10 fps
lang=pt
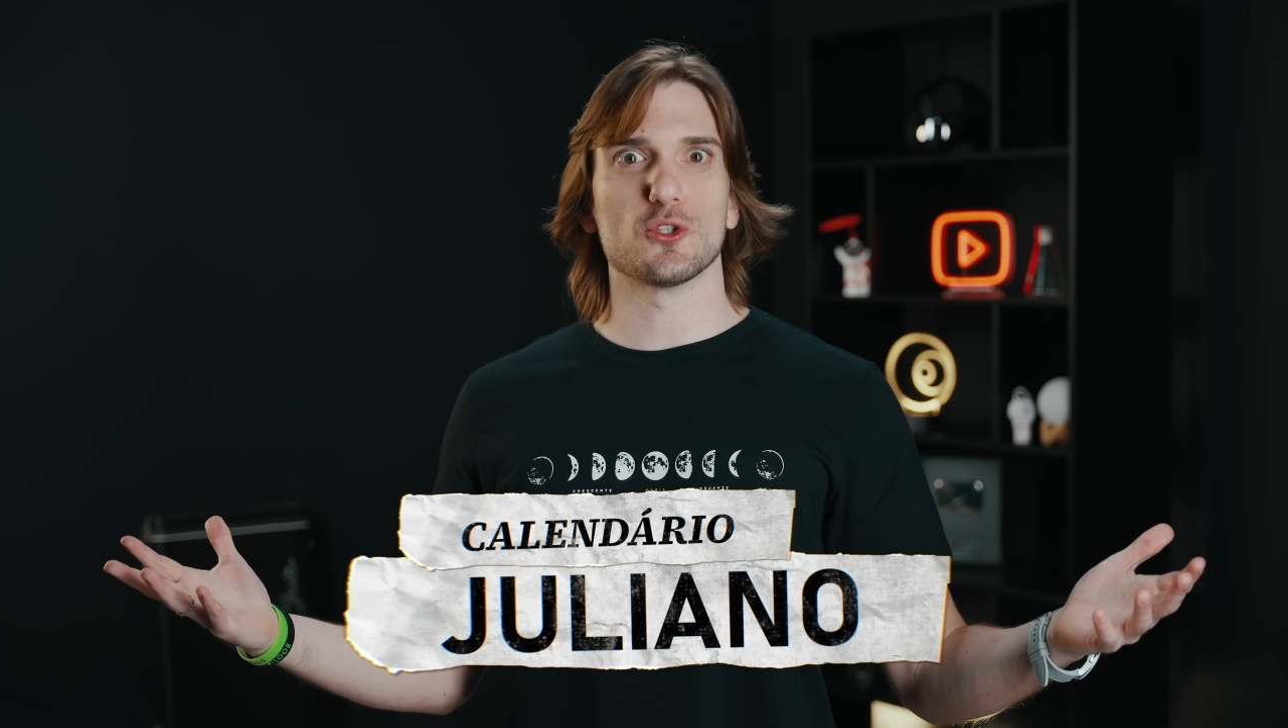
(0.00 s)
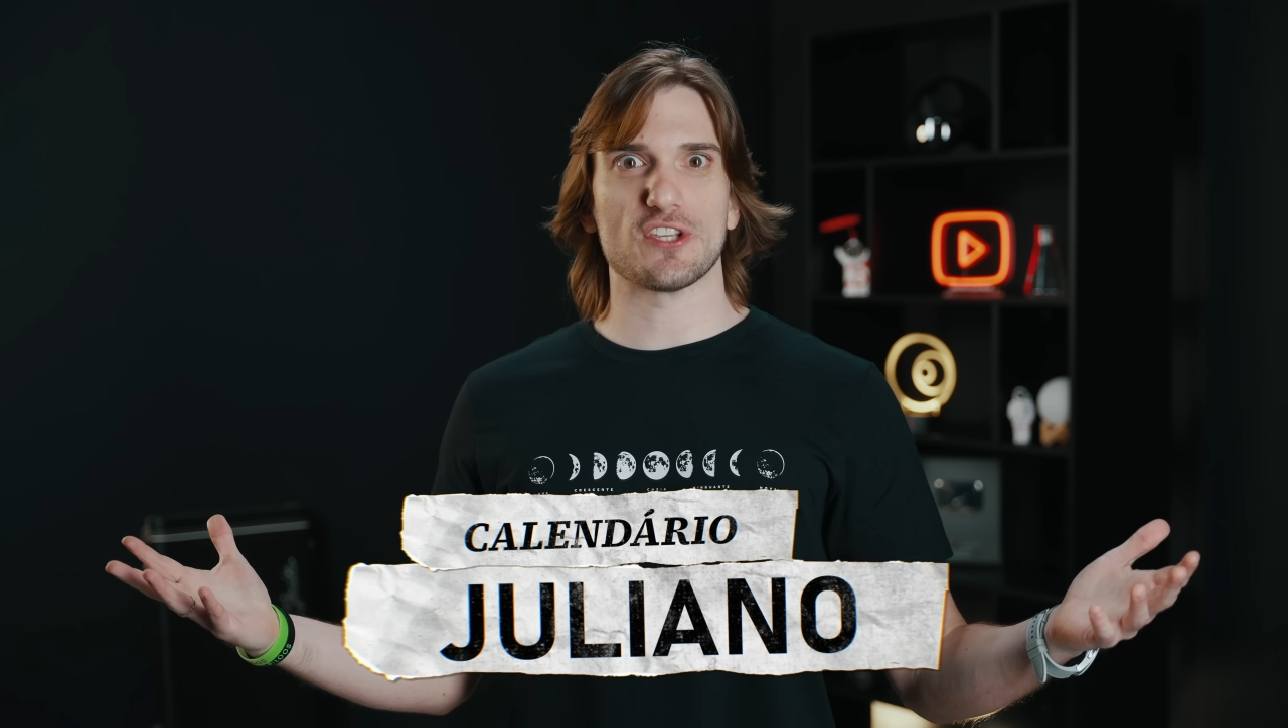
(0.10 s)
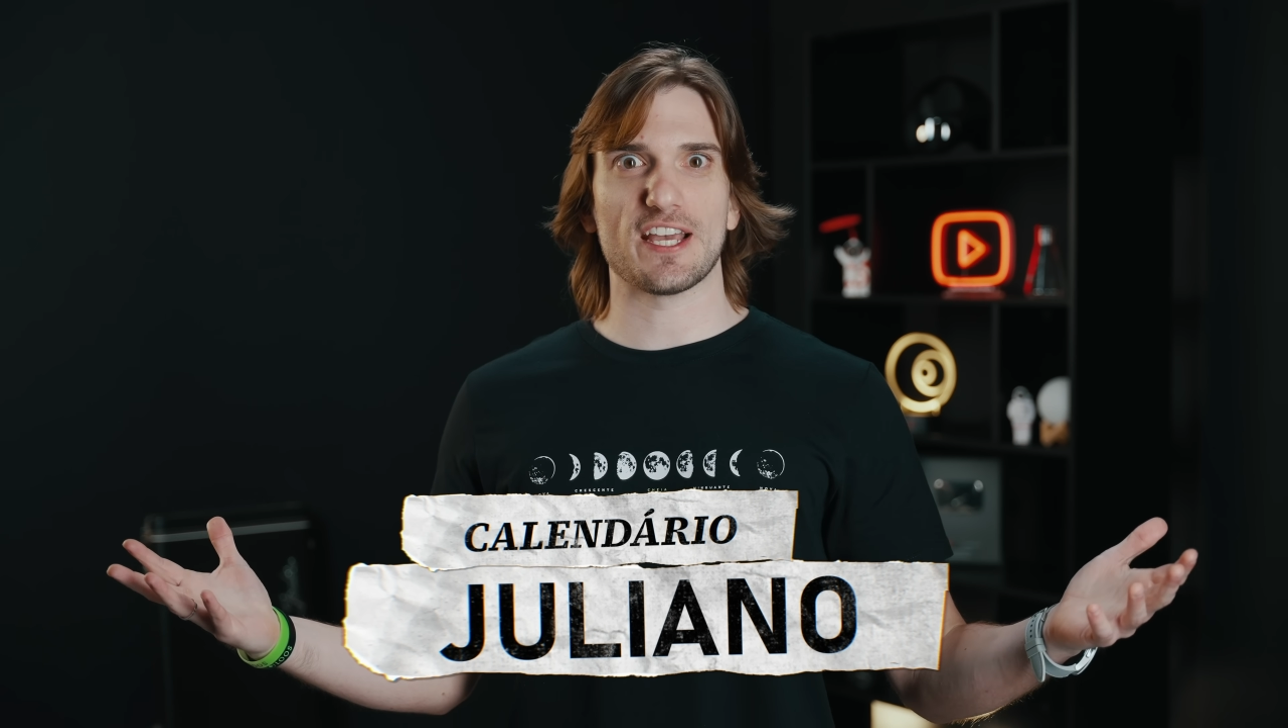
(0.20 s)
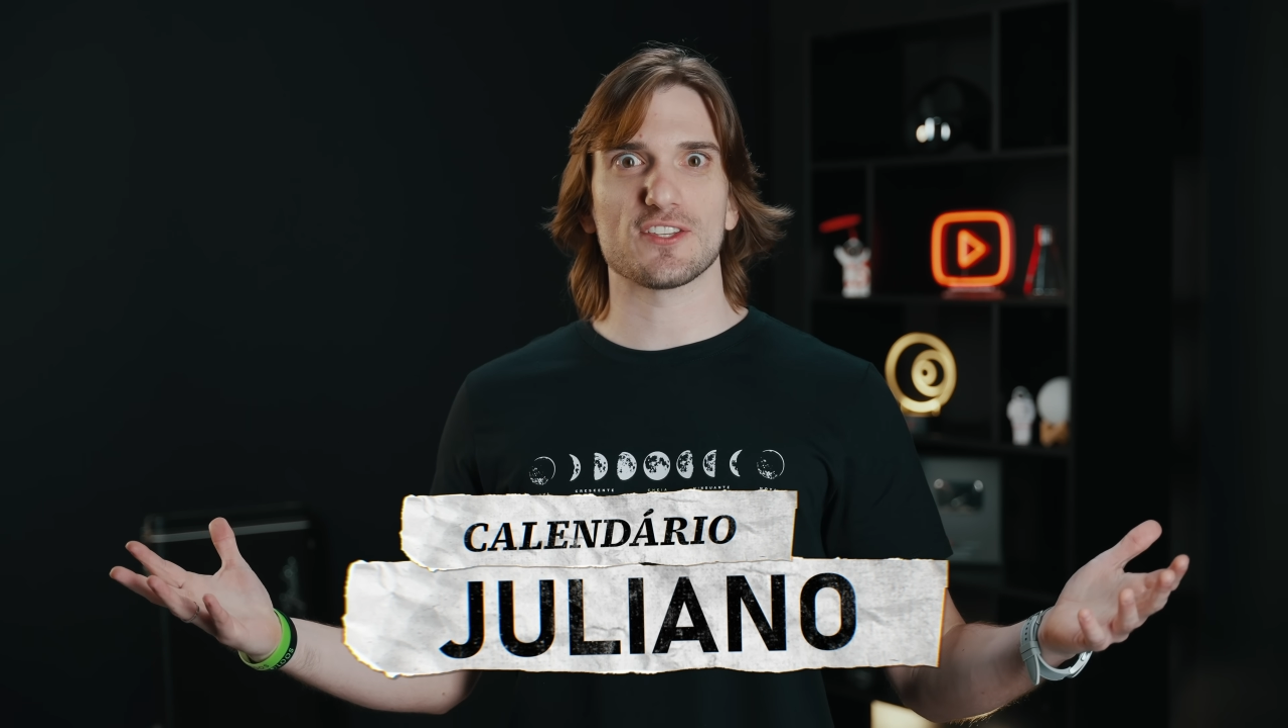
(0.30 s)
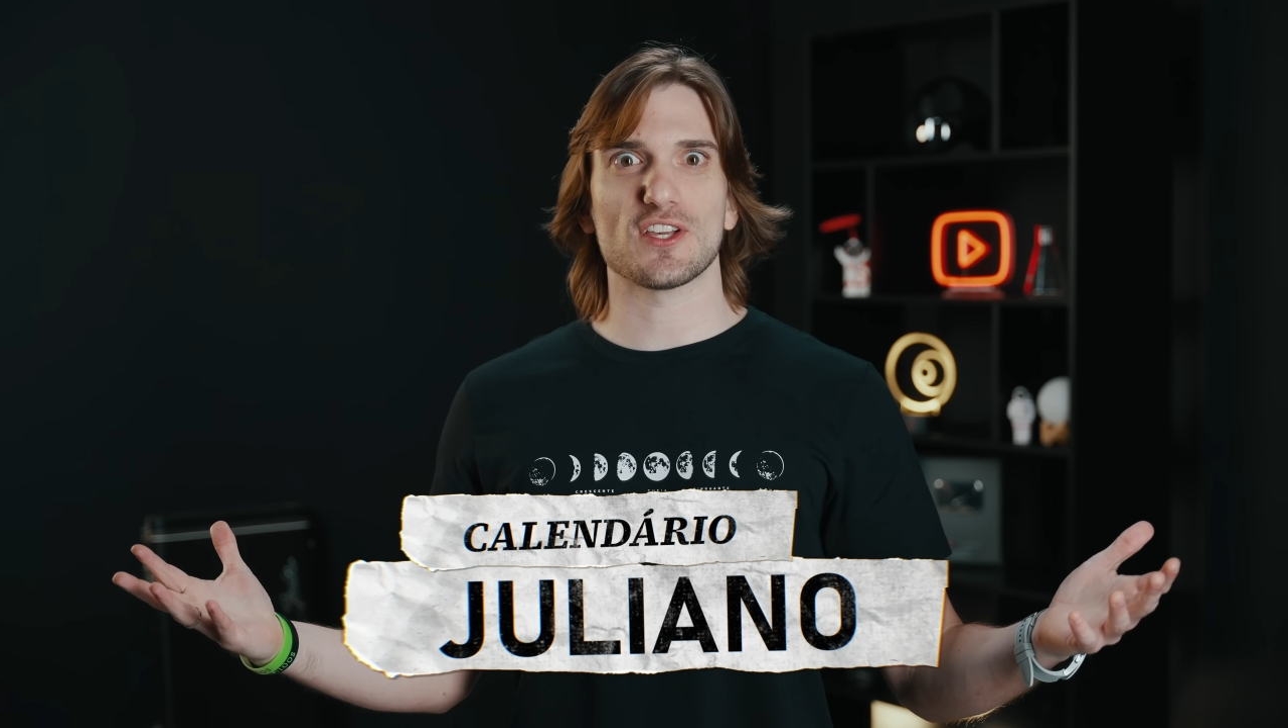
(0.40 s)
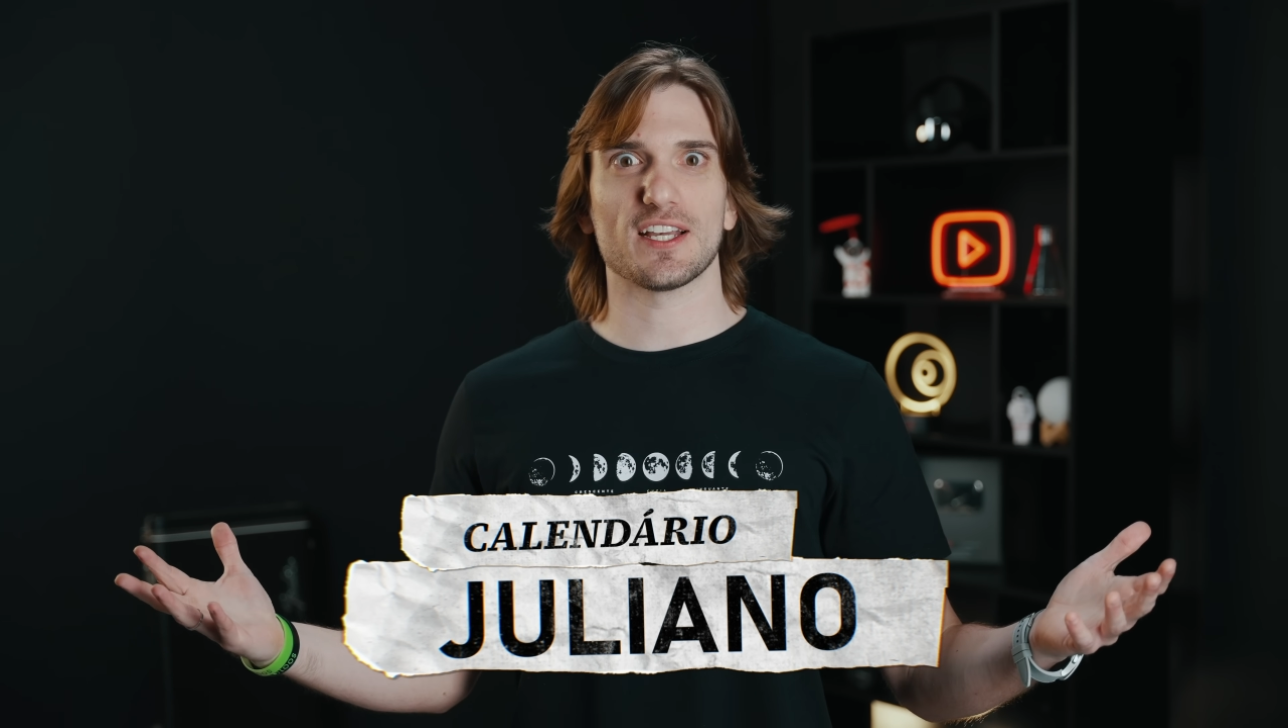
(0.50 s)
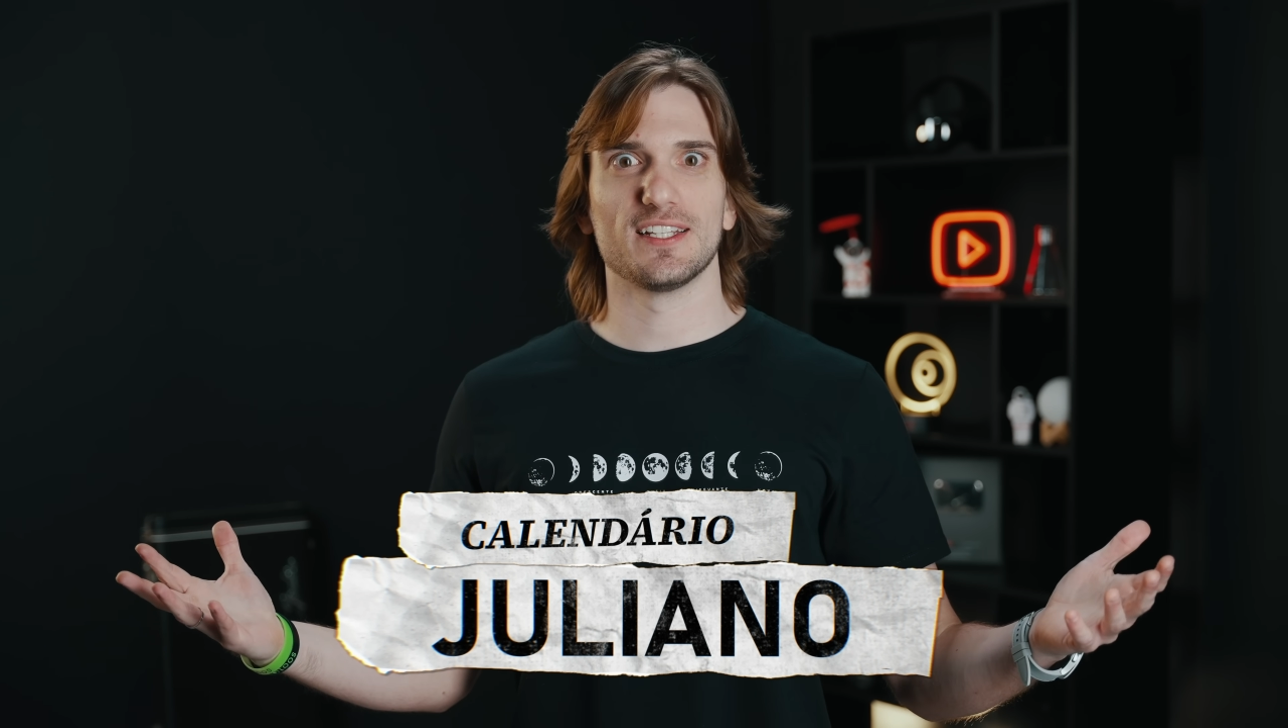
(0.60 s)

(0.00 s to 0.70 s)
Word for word: César.